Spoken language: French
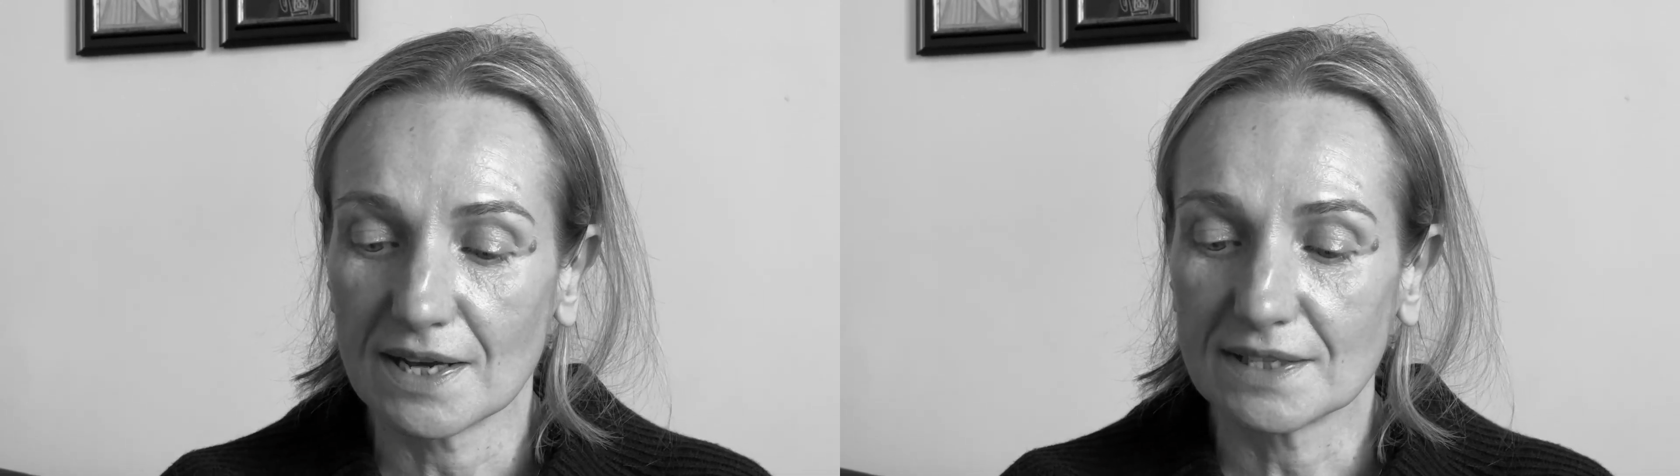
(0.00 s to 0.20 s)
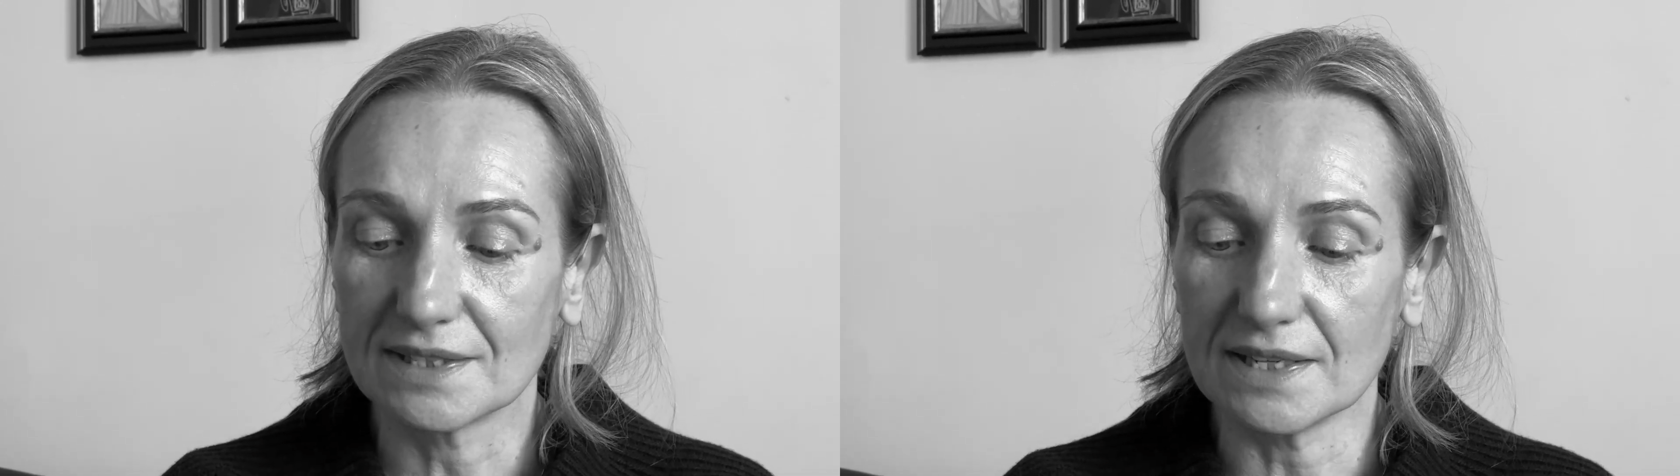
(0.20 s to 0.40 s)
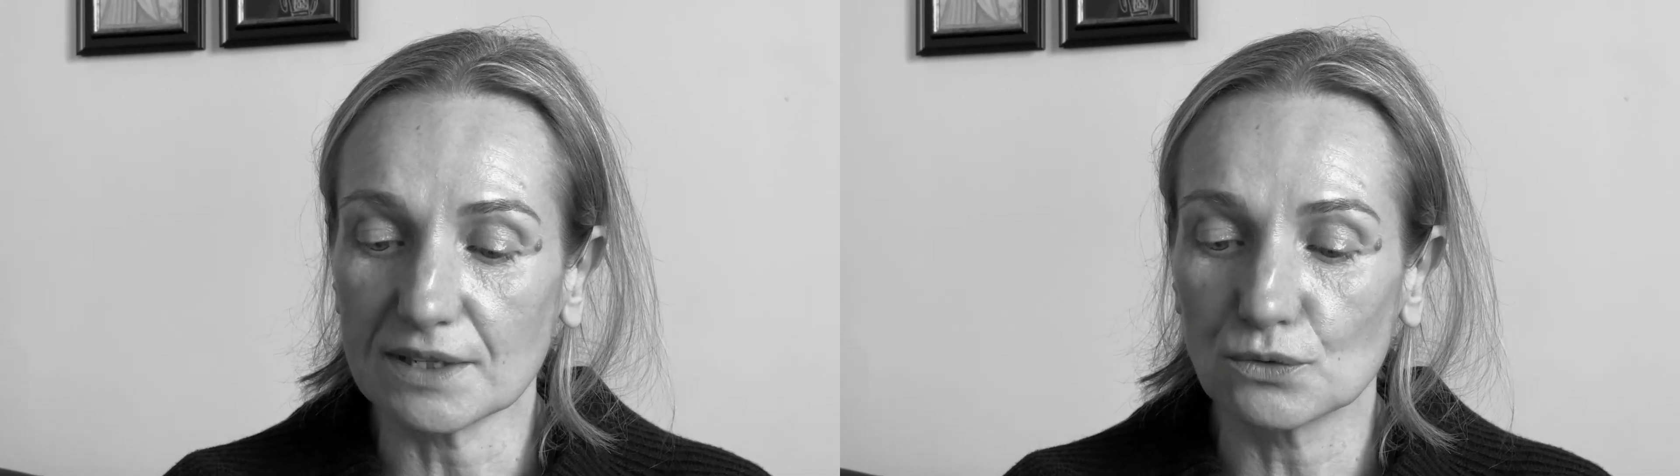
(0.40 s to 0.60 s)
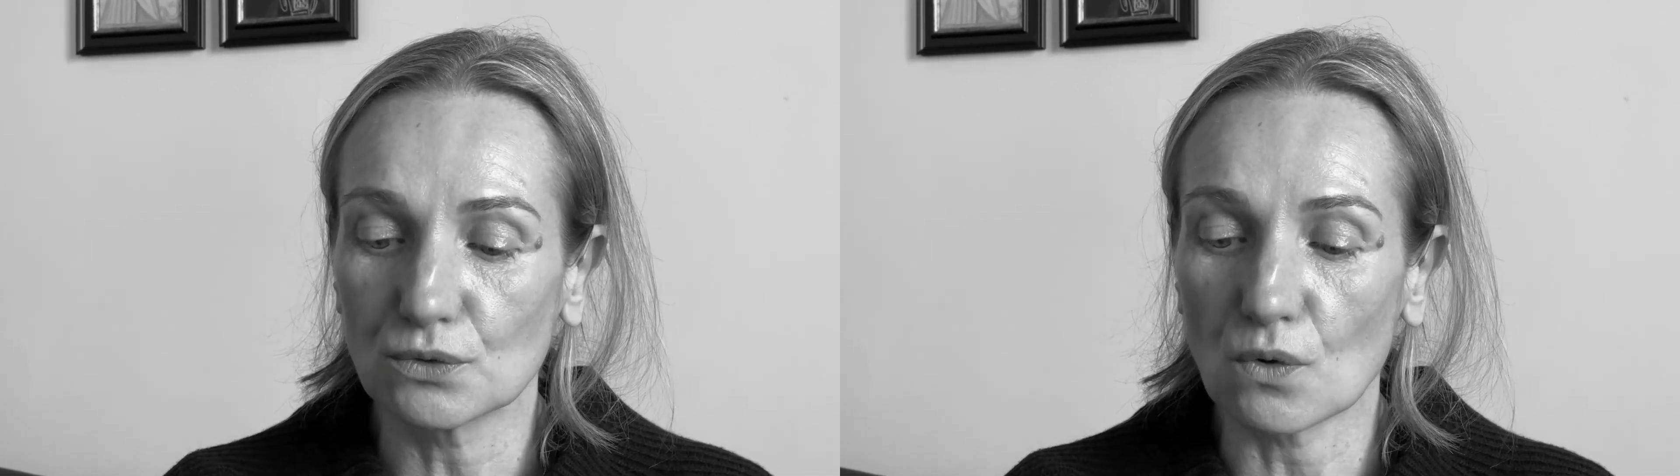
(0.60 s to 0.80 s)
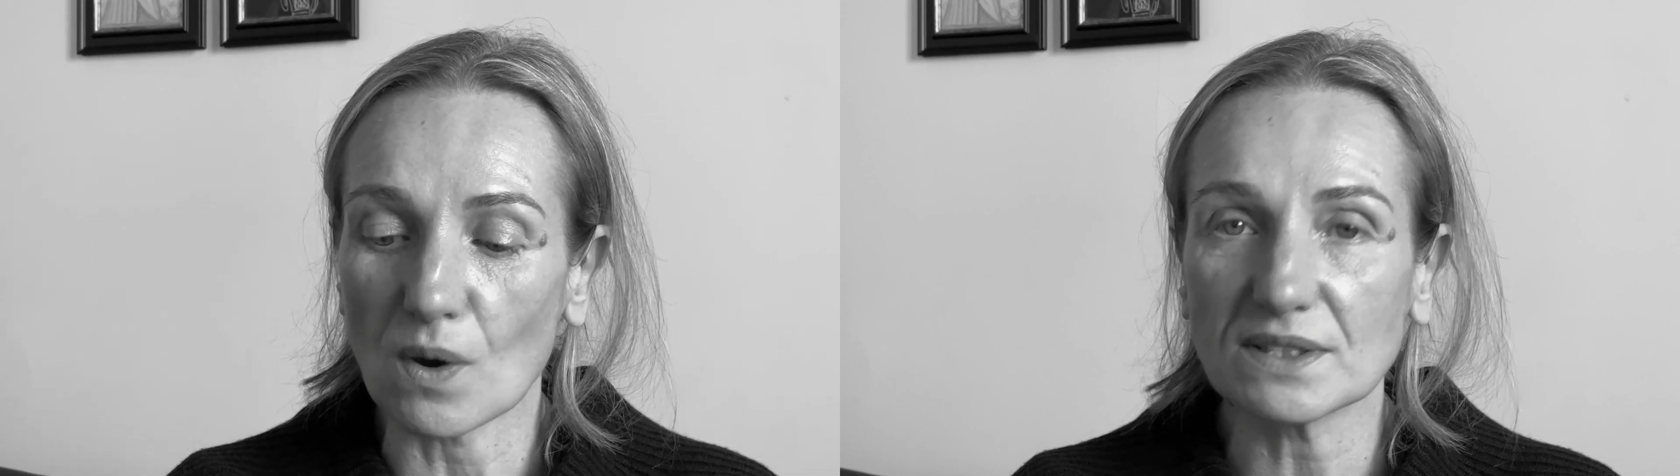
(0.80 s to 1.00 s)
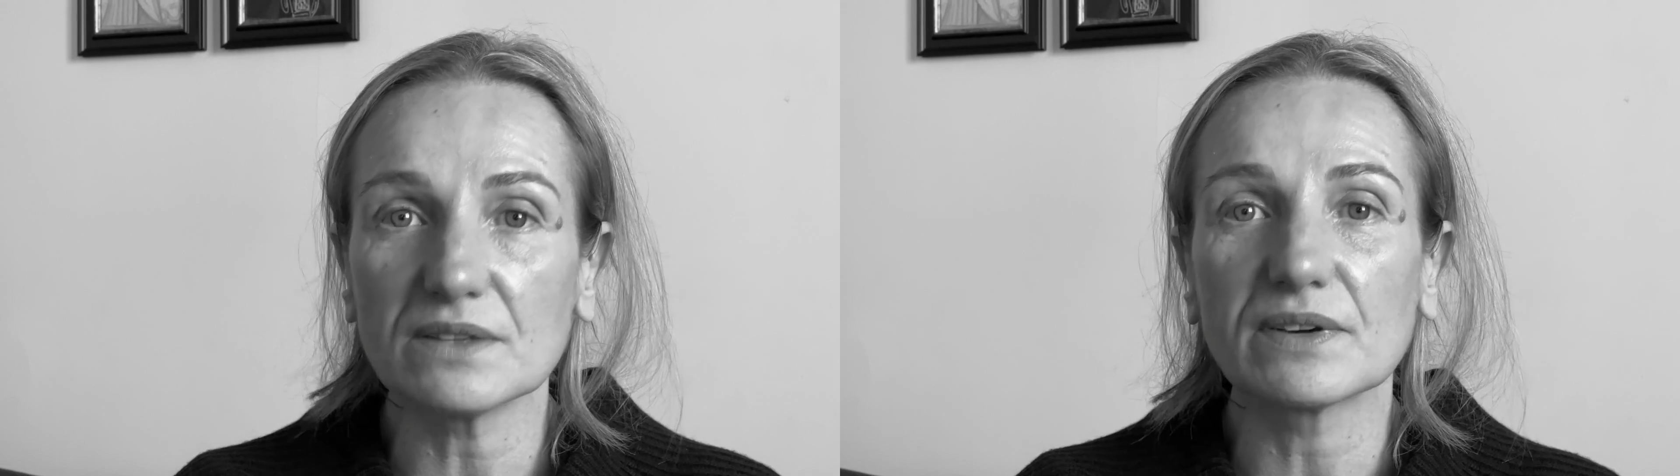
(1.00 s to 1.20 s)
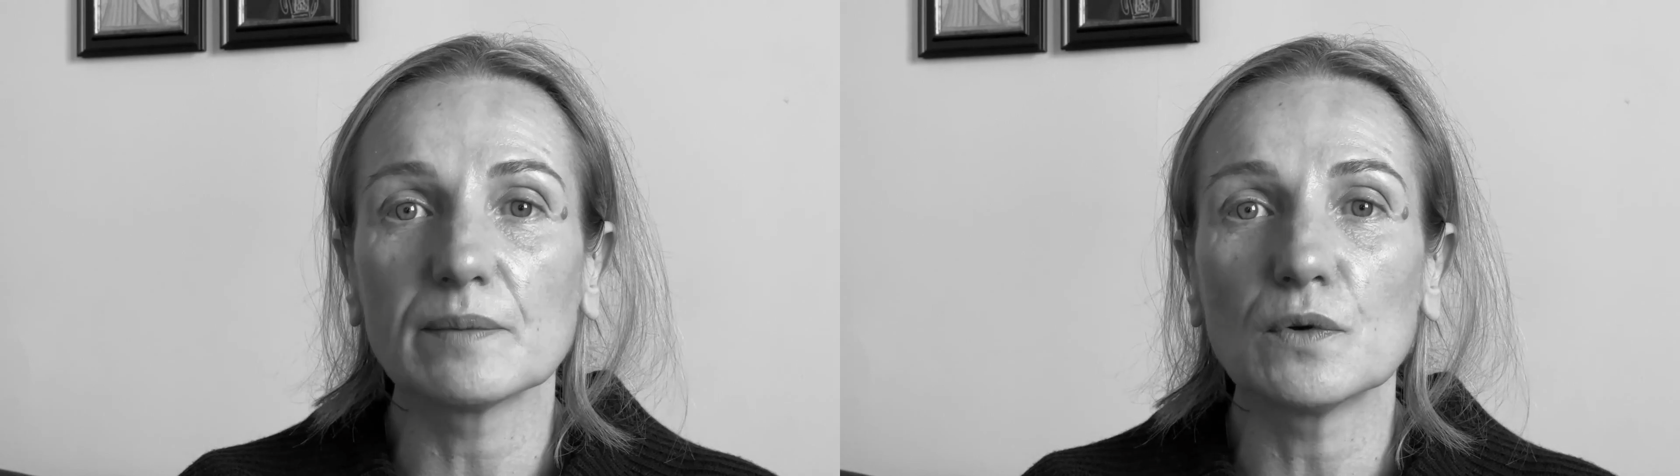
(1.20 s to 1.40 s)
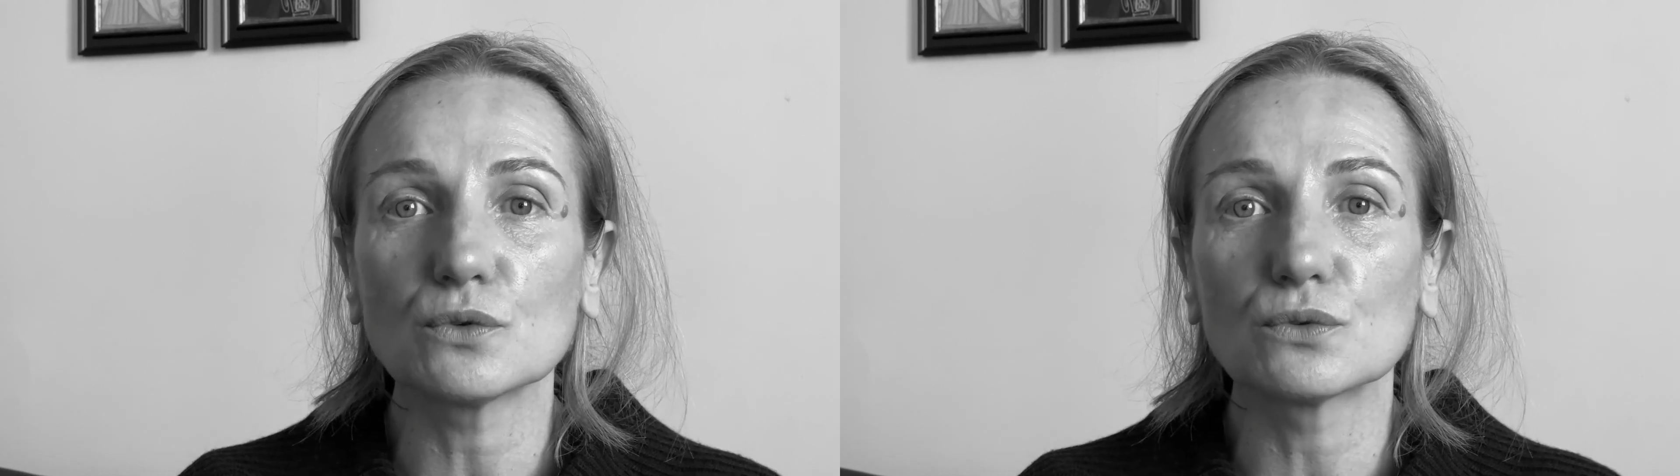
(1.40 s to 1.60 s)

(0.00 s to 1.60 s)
c'est-à-dire de croiser vraiment